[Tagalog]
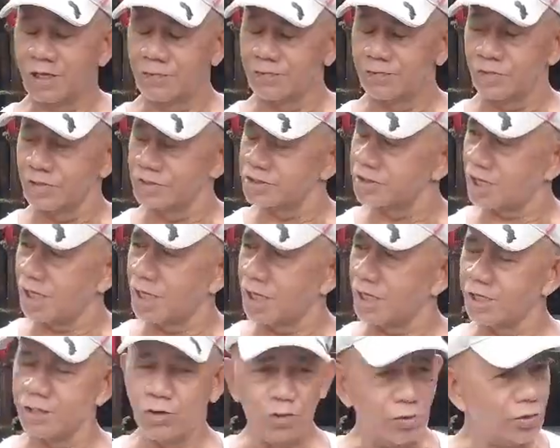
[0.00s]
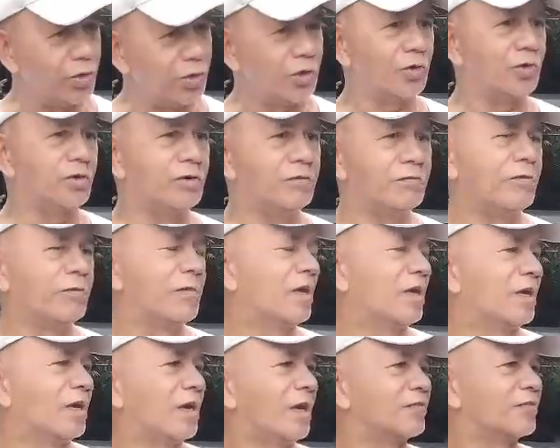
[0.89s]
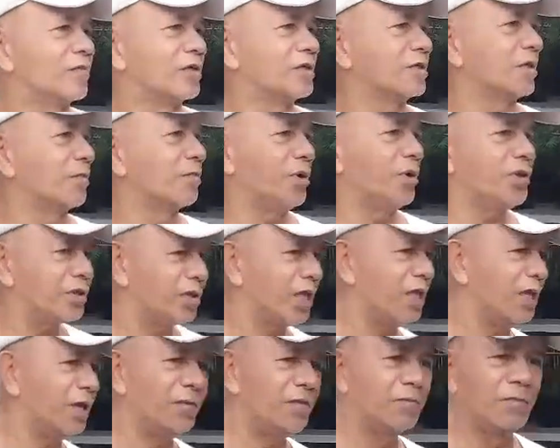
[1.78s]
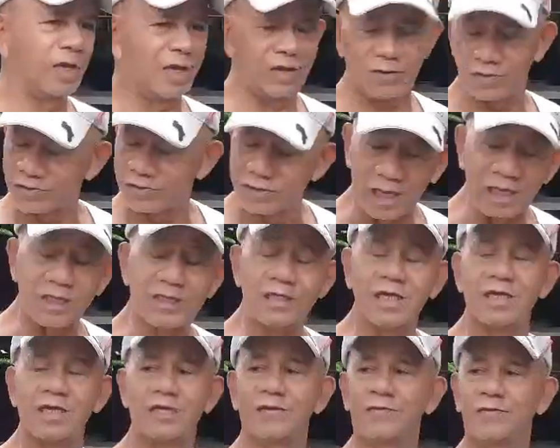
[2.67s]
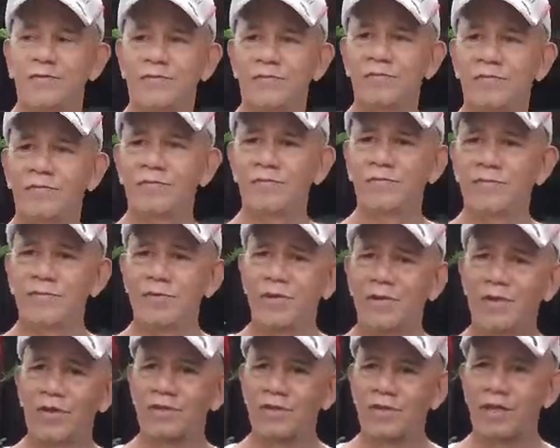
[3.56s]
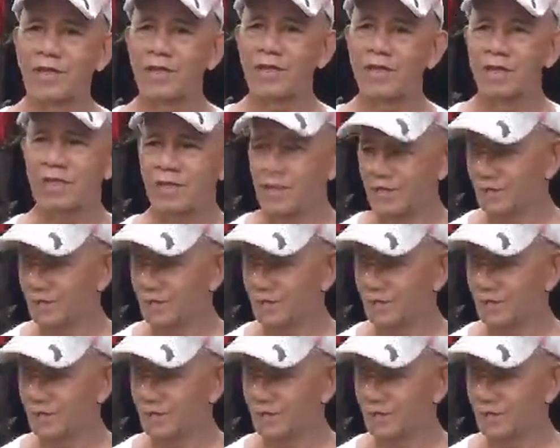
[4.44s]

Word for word: after sa reunion after sa birthday meron tayo niyan okay